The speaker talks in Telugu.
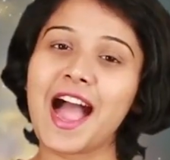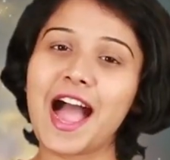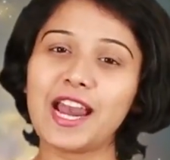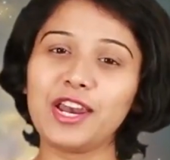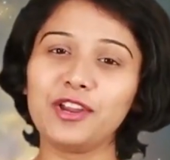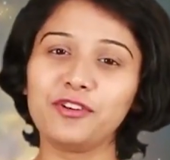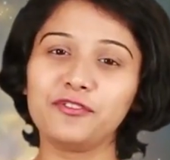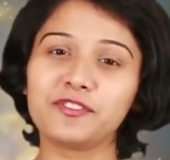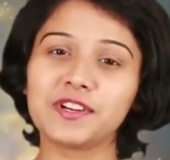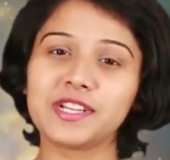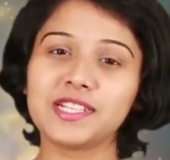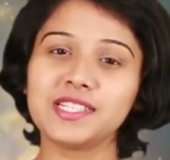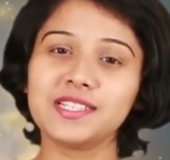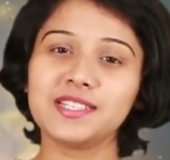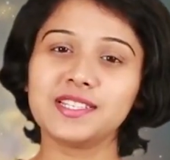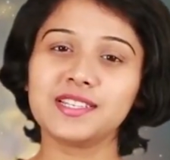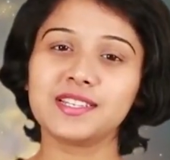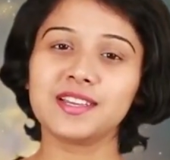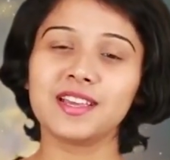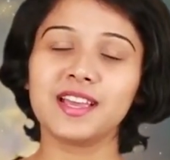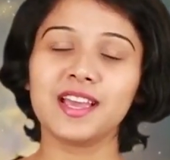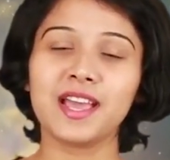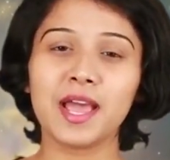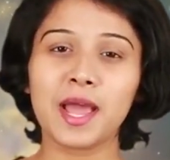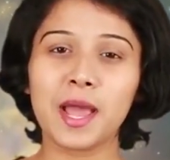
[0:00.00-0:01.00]
హలో
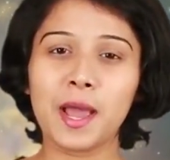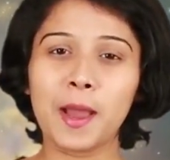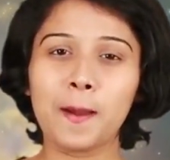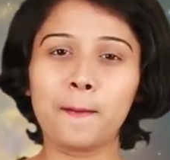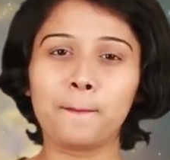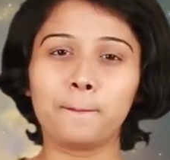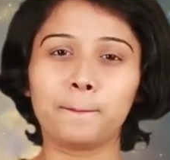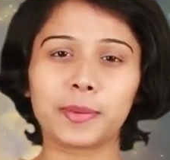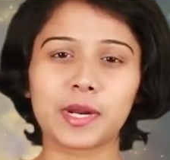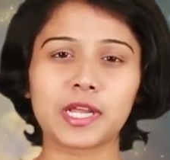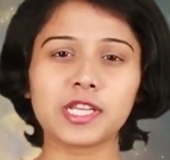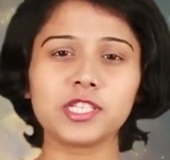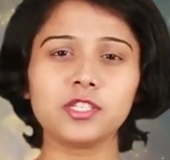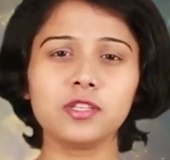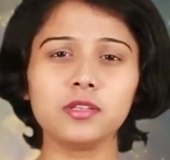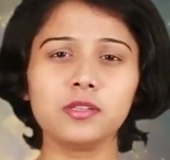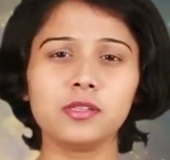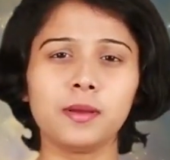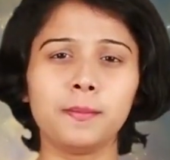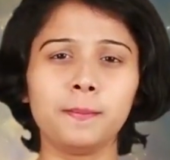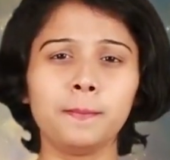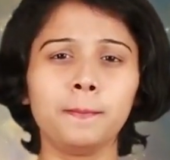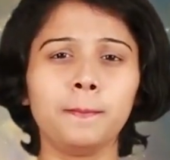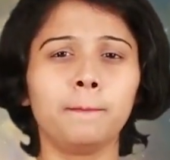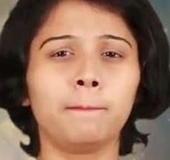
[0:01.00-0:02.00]
ఫ్రెండ్స్
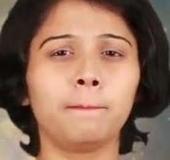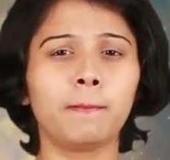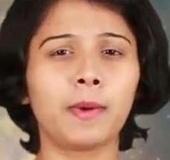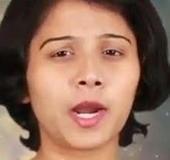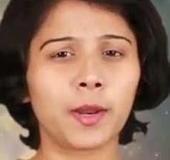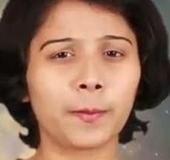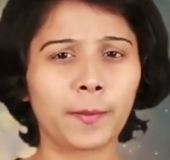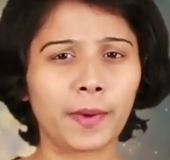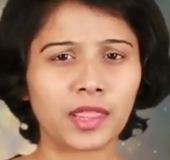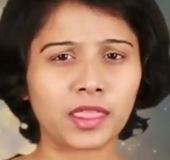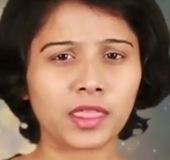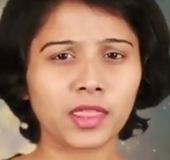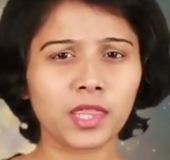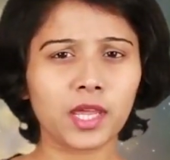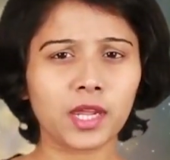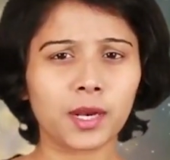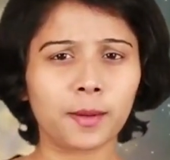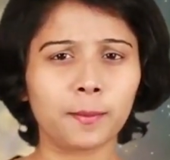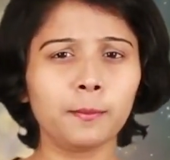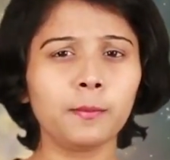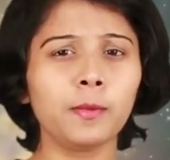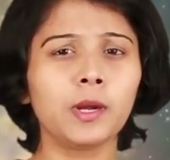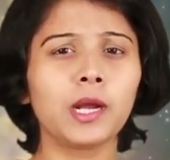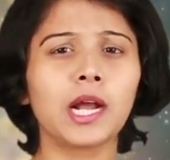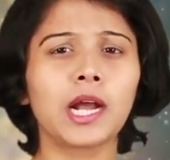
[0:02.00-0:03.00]
ప్రస్తుతం మనం
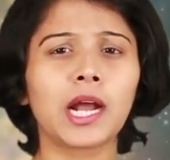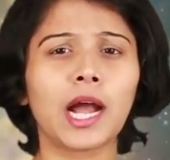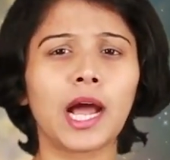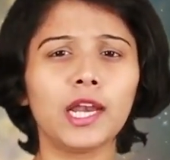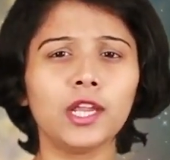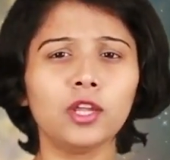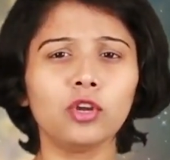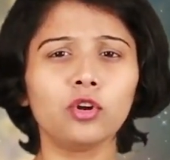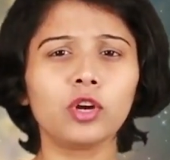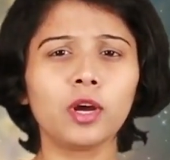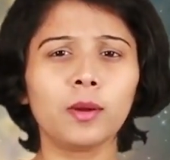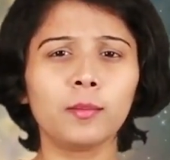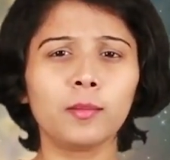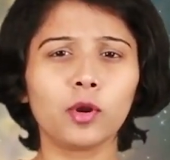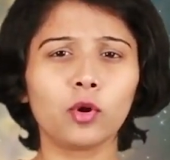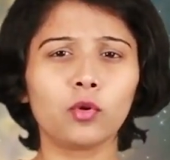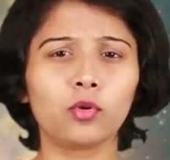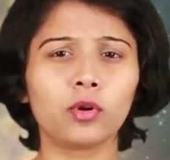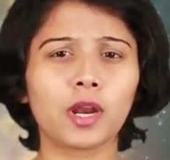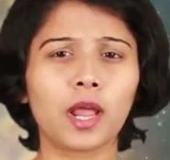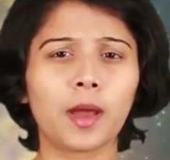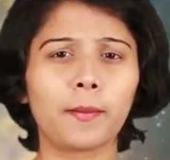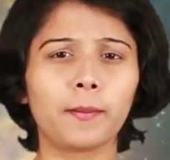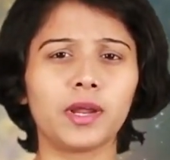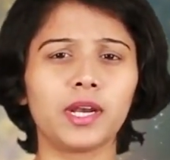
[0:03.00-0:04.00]
అందరం
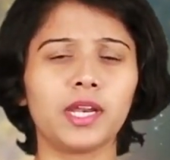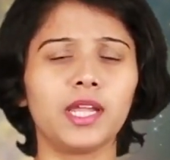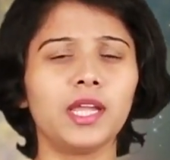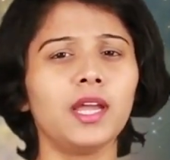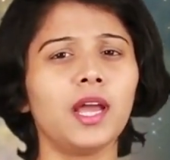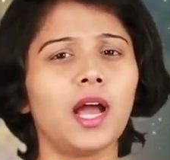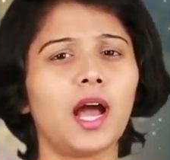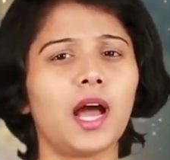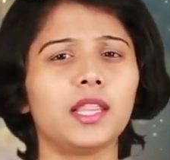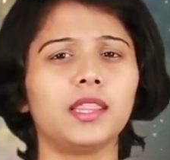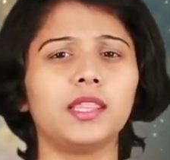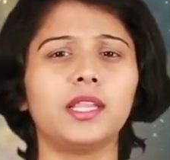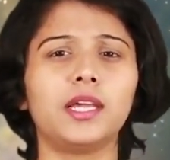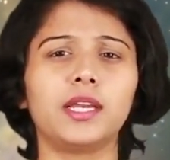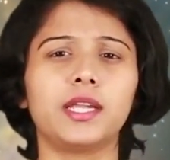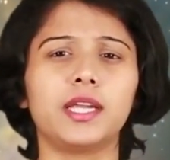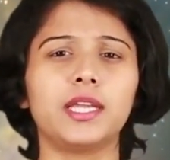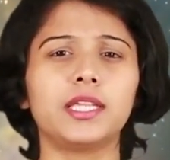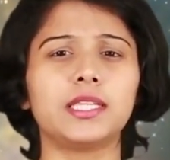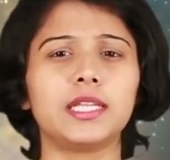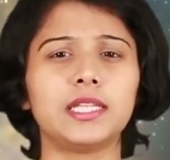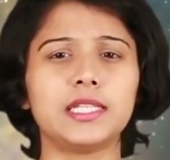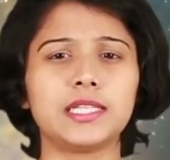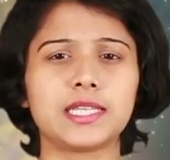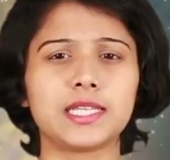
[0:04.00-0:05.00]
కలియుగంలో ఉన్నామని
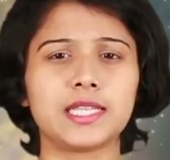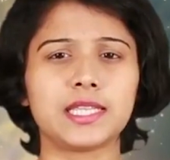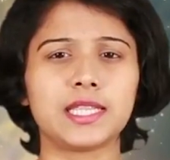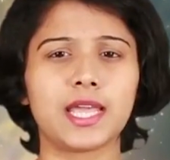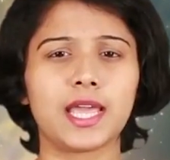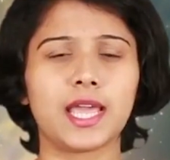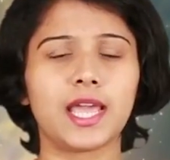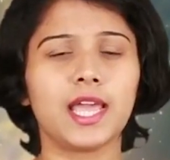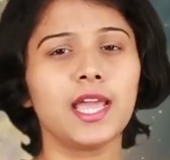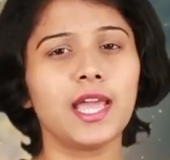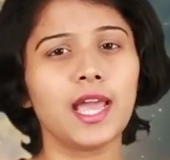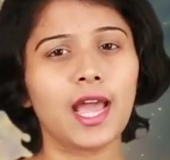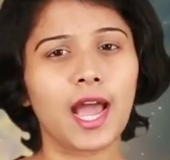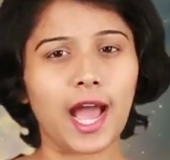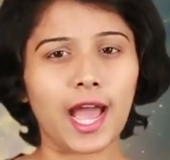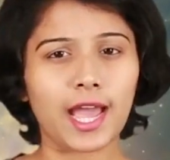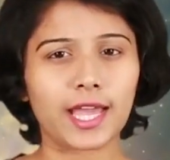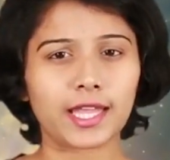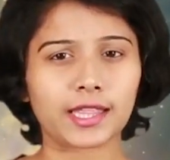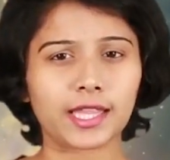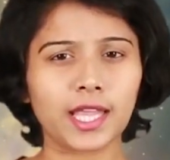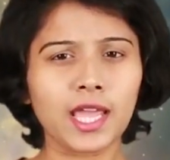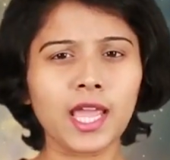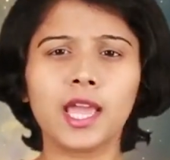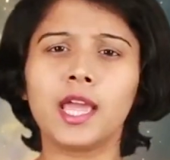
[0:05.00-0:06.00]
అందరికీ తెలిసిందే
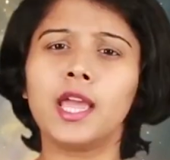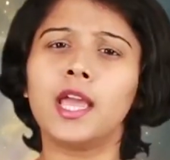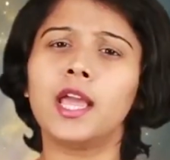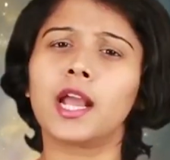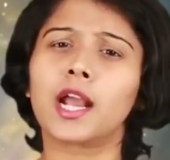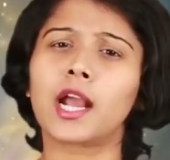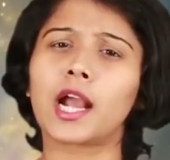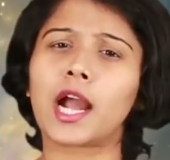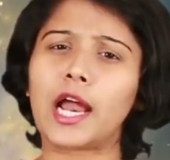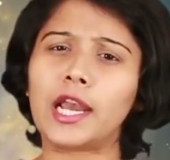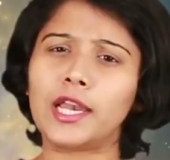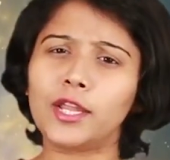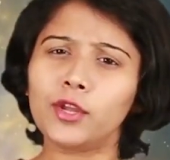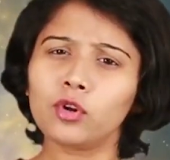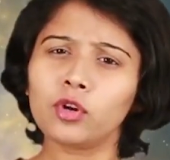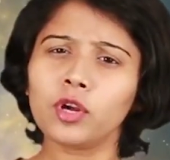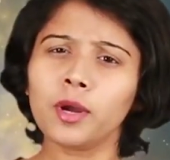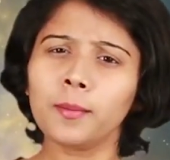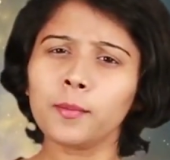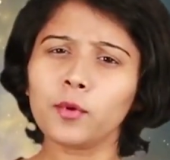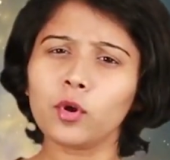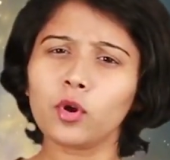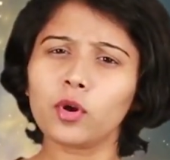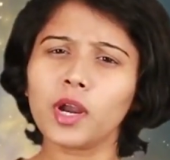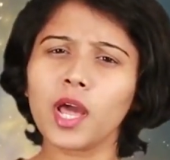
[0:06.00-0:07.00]
అయితే
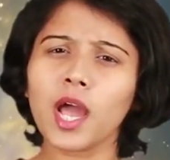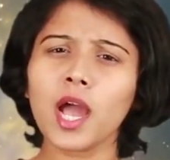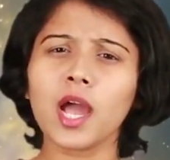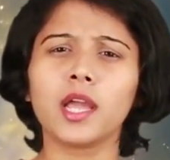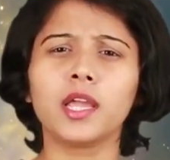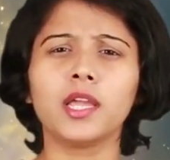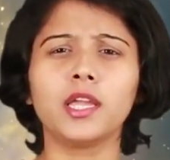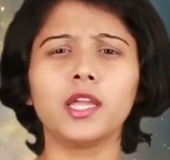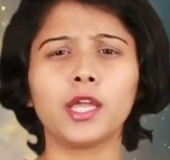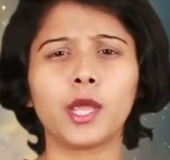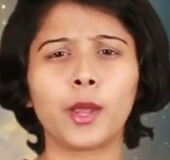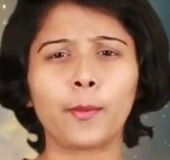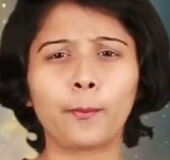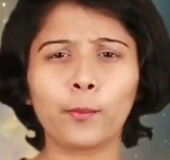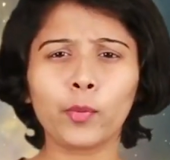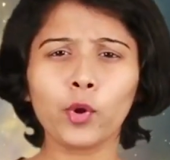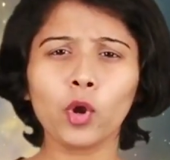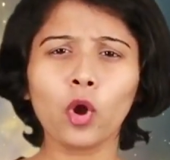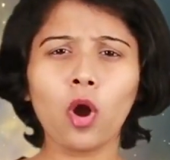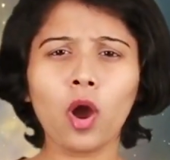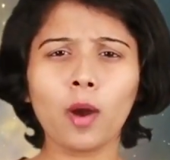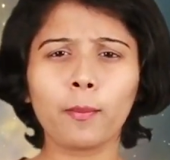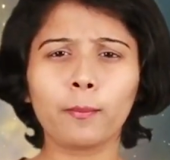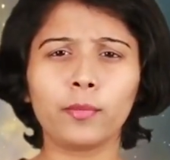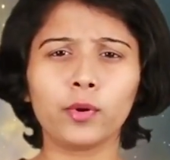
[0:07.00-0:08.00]
కలియుగం కూడా
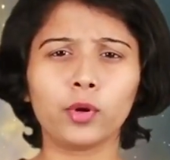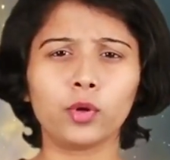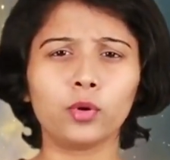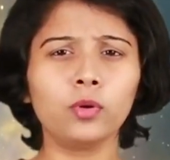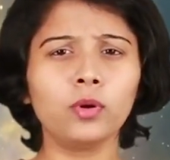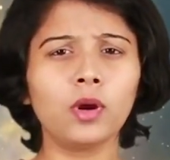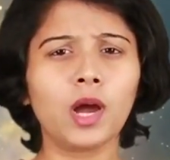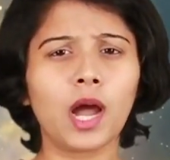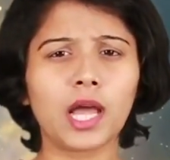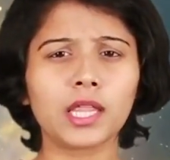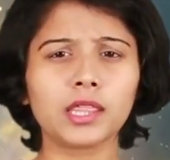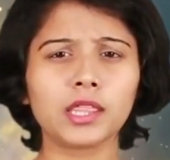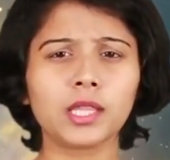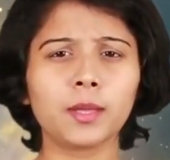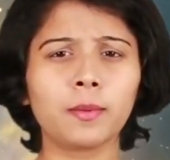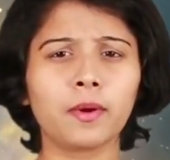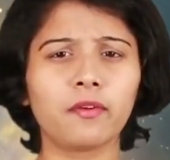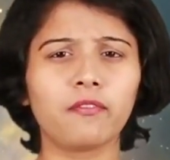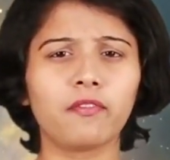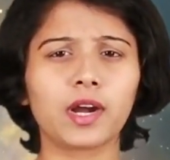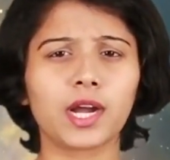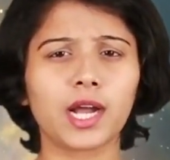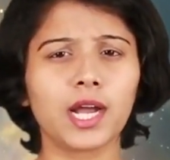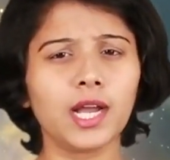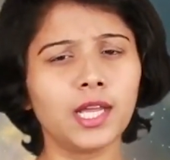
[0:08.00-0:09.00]
ఎప్పుడో అప్పుడు
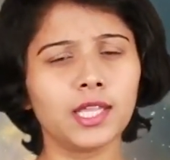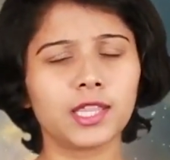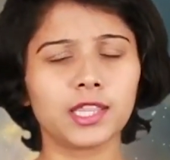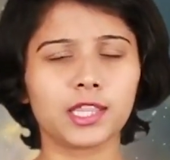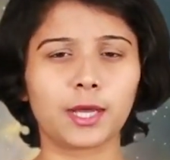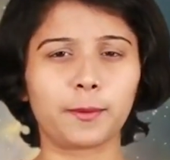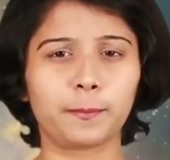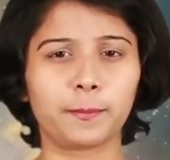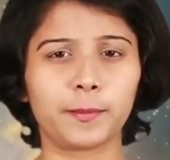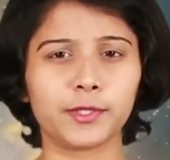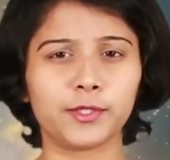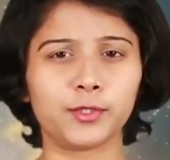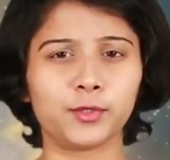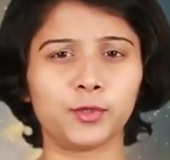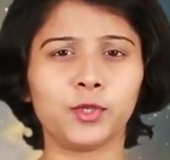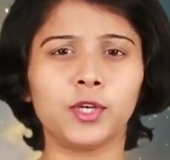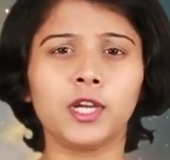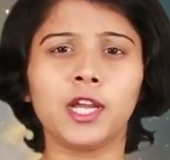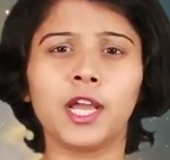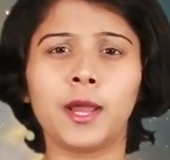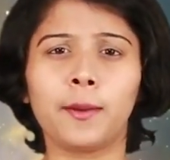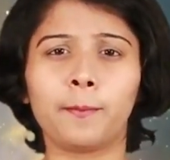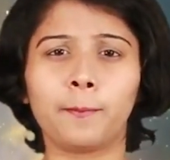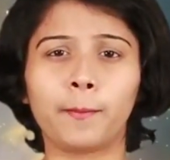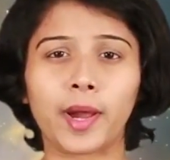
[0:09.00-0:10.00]
అంతమవ్వక తప్పదు
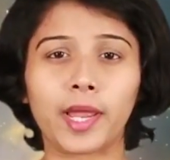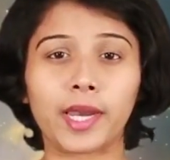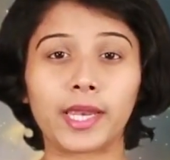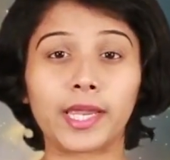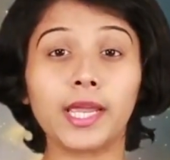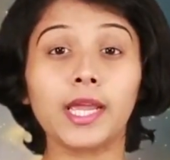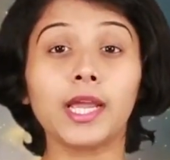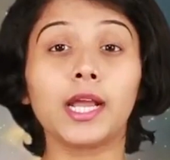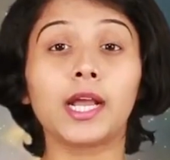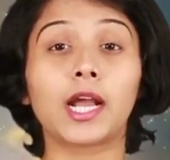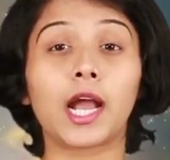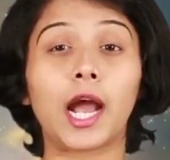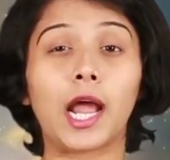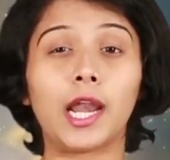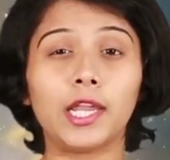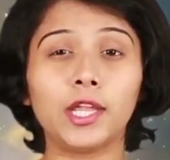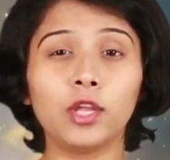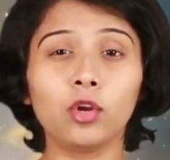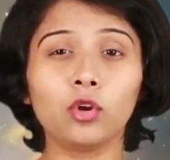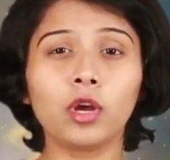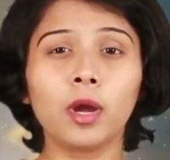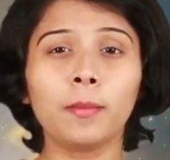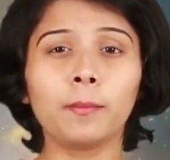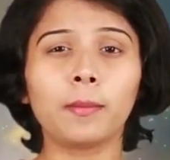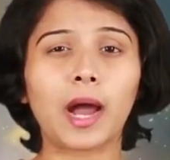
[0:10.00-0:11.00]
మరి
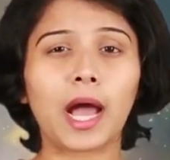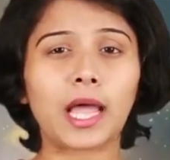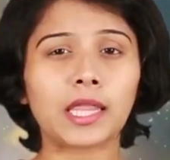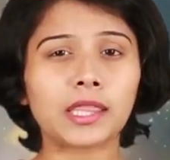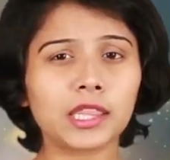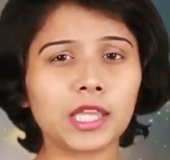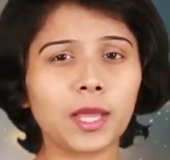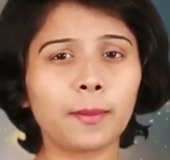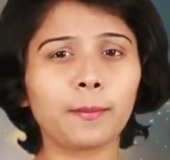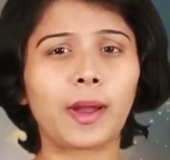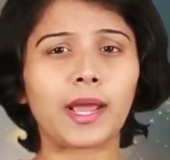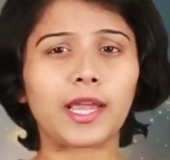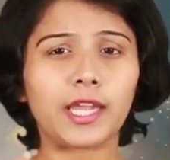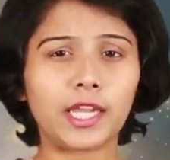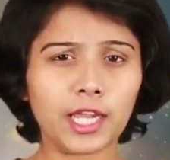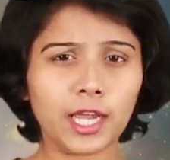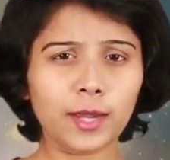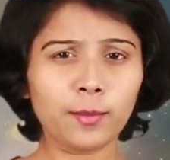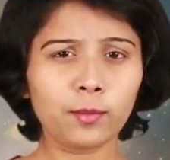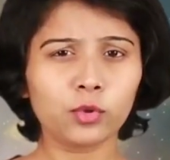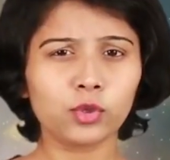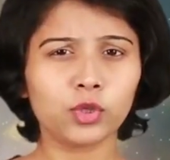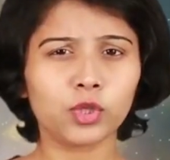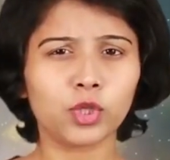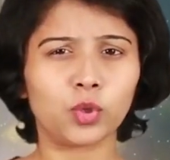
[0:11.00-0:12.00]
కలియుగం
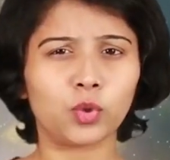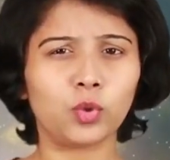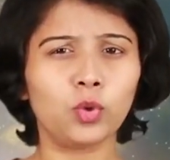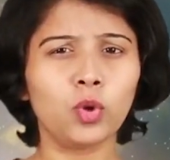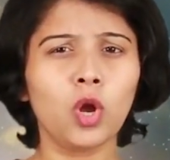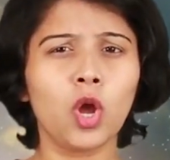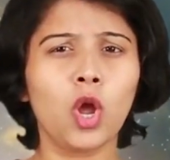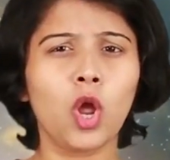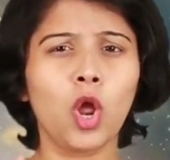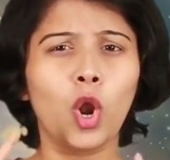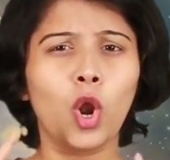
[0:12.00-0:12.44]
అంతమయ్యే ముందు